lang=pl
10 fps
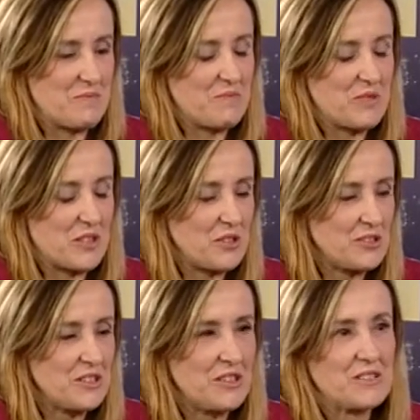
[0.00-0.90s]

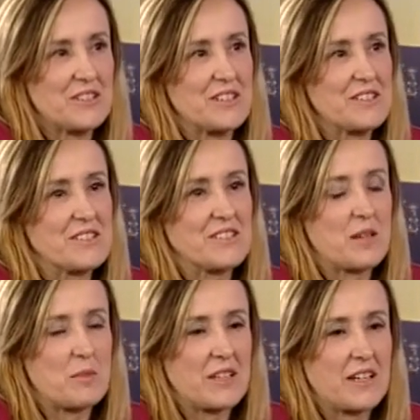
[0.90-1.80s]
przychodzili częściej na
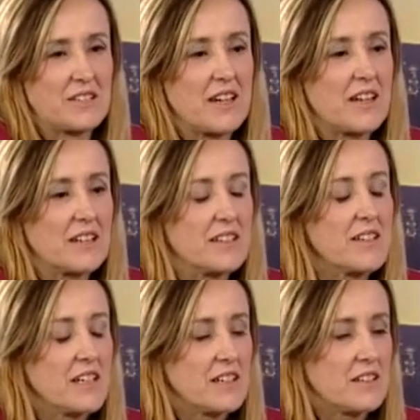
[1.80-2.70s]
badania, ale
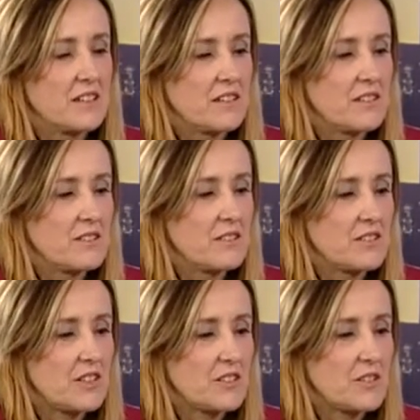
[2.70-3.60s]

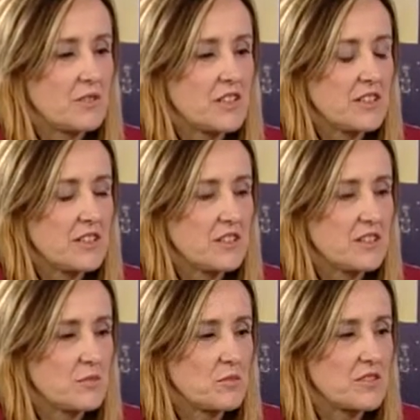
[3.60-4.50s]
zdecydowanie
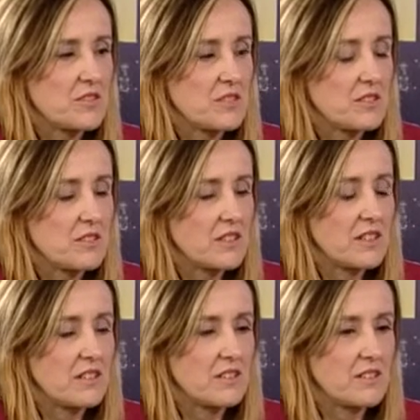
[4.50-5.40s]
jednym z
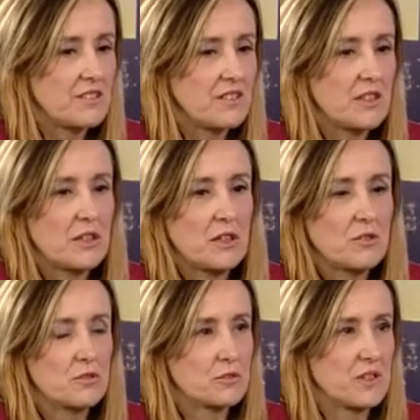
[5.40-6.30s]

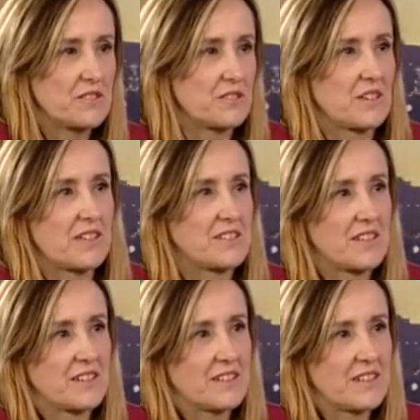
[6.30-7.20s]
screeningów, które są
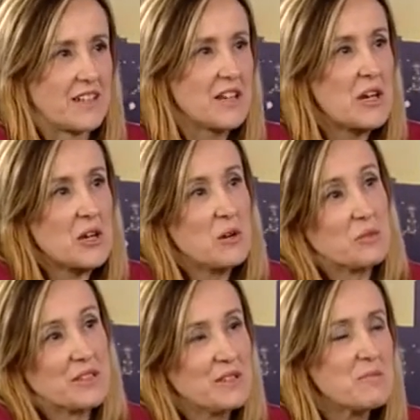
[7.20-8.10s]
zalecane dla
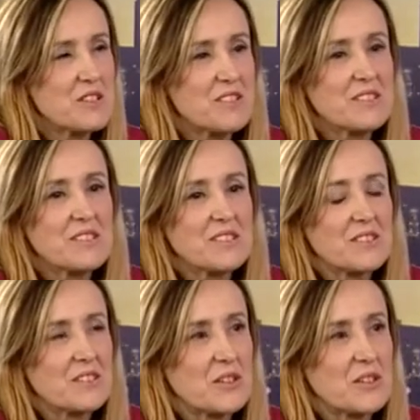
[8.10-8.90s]
kobiet i mężczyzn, to jest